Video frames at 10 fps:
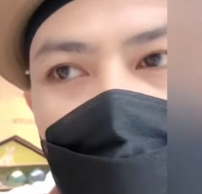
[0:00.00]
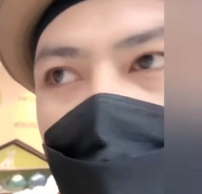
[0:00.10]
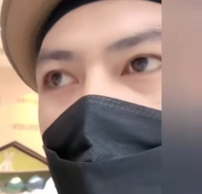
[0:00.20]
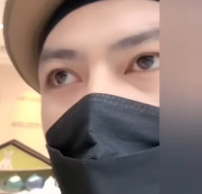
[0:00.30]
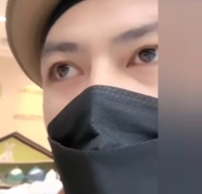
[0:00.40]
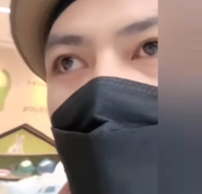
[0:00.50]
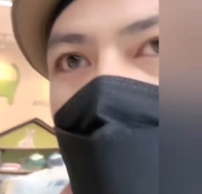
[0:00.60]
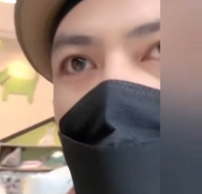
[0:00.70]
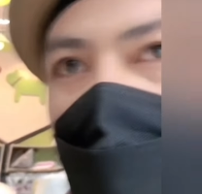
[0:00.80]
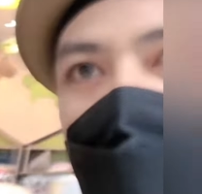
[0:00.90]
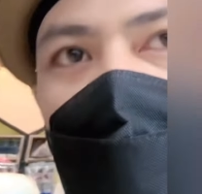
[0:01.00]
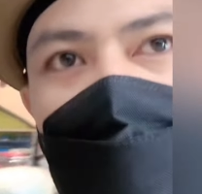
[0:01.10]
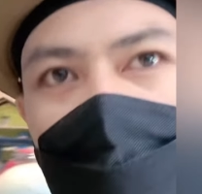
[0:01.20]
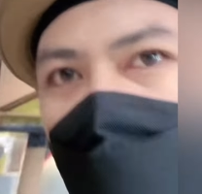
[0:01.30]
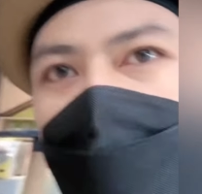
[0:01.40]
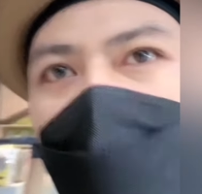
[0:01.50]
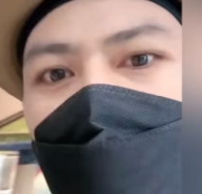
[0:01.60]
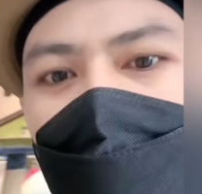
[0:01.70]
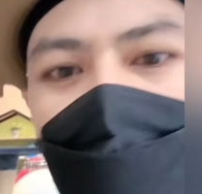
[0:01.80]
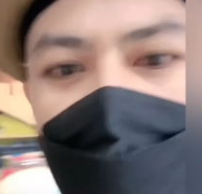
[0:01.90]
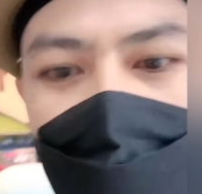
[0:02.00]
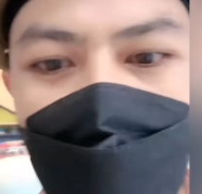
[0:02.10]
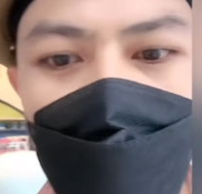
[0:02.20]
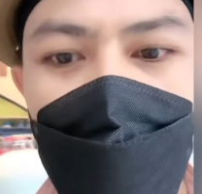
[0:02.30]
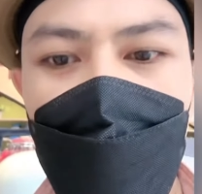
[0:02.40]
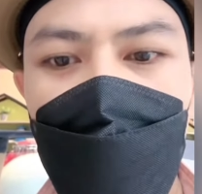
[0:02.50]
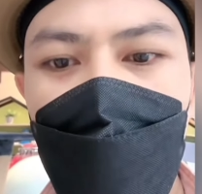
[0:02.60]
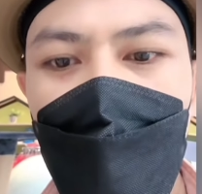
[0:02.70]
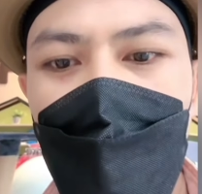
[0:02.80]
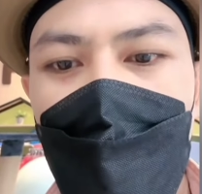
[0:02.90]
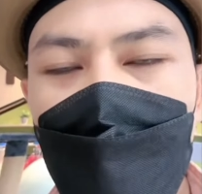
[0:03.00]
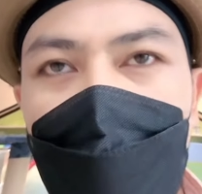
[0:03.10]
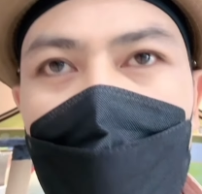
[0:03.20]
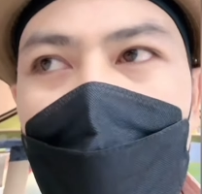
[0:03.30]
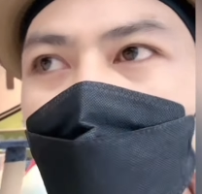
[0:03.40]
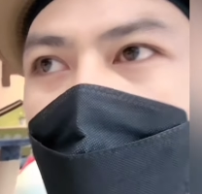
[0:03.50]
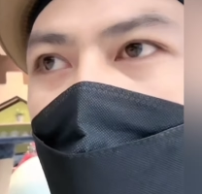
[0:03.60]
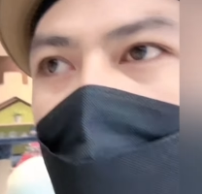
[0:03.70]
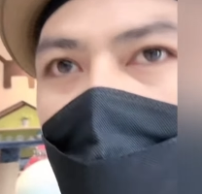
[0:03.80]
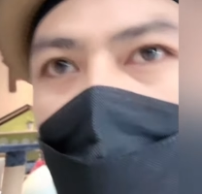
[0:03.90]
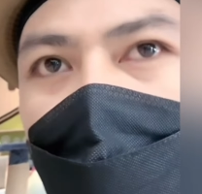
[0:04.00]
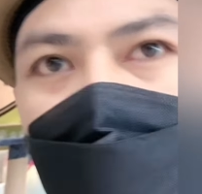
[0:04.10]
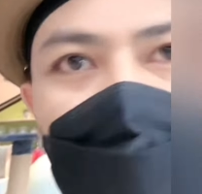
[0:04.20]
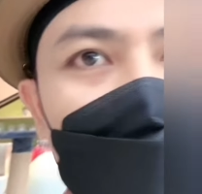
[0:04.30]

งเนี้ยยืนได้ยาวๆยืนได้ยาวๆเลยเดี๋ยวให้ดูเลยพี่ลีน่าสวัสดีครั